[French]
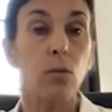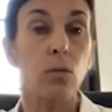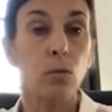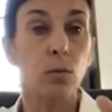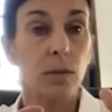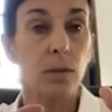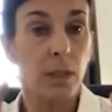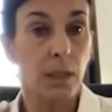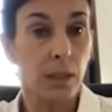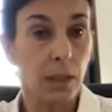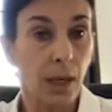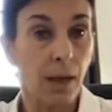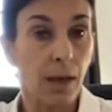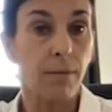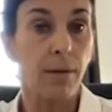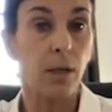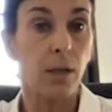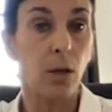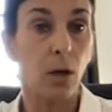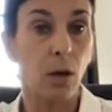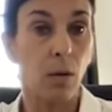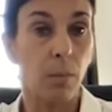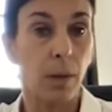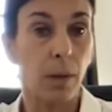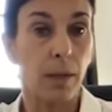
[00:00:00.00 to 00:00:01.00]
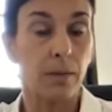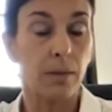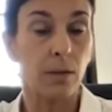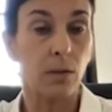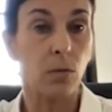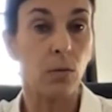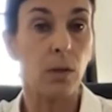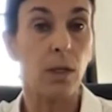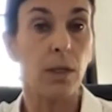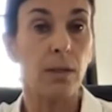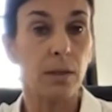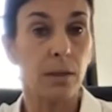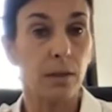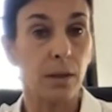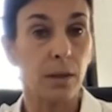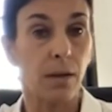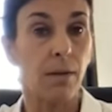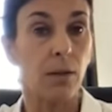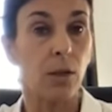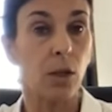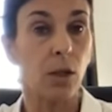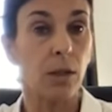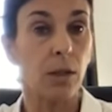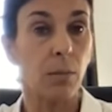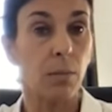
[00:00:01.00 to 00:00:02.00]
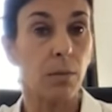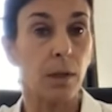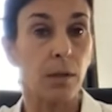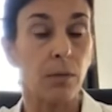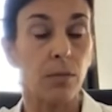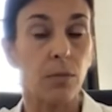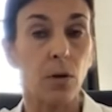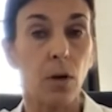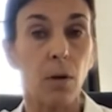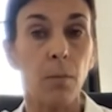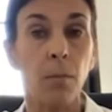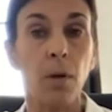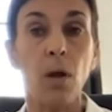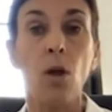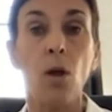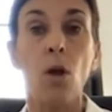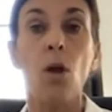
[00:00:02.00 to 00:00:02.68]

de ces travailleurs en particulier, ces travailleurs des plateformes.